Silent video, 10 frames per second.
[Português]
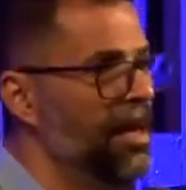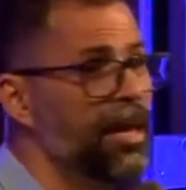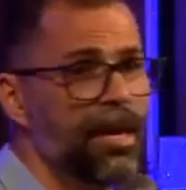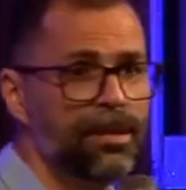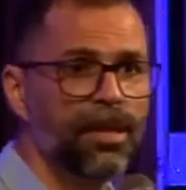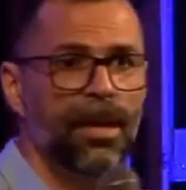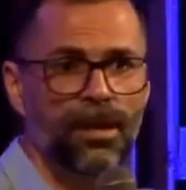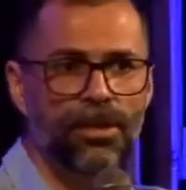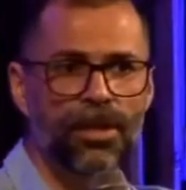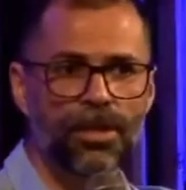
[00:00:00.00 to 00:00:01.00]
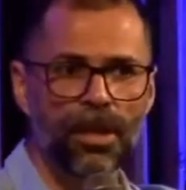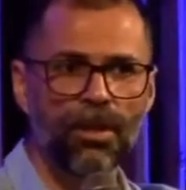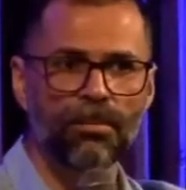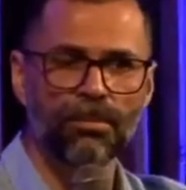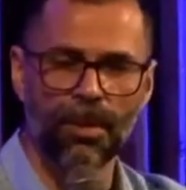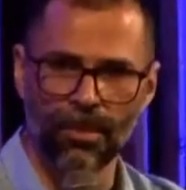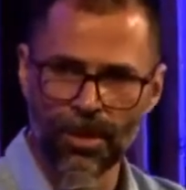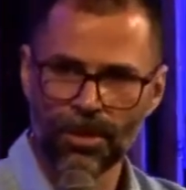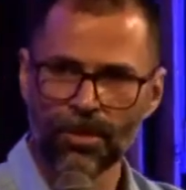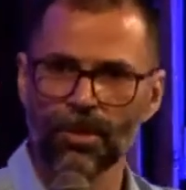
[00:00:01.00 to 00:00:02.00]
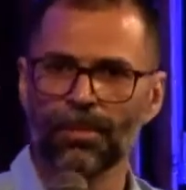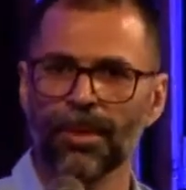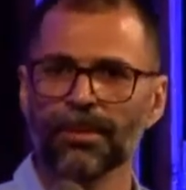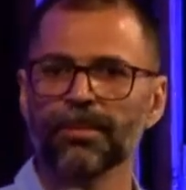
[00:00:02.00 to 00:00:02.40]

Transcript: E esse ano a gente tem uma boa desculpa.